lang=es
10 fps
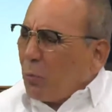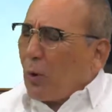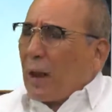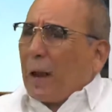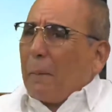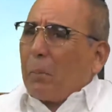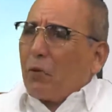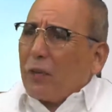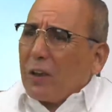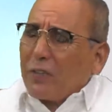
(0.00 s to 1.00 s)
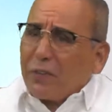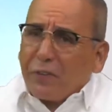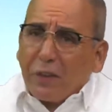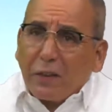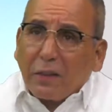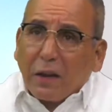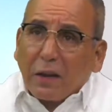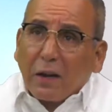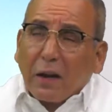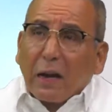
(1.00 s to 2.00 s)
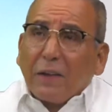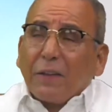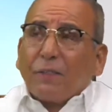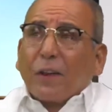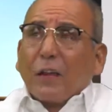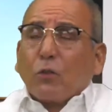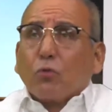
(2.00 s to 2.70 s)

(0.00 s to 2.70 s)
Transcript: Por ejemplo, se necesitan en el distrito,